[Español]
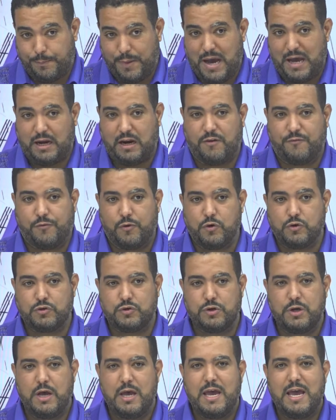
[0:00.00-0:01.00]

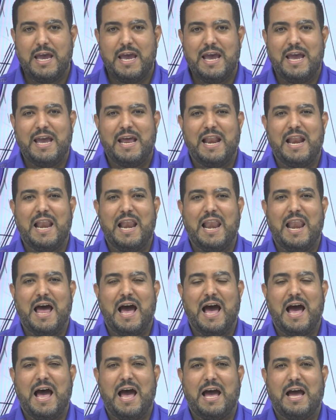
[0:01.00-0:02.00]
párrafos
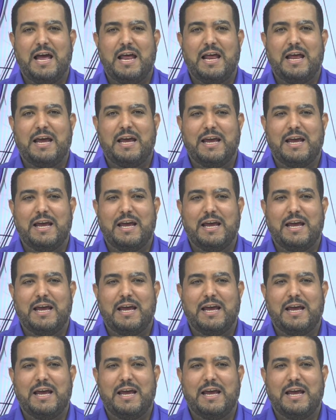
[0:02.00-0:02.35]
la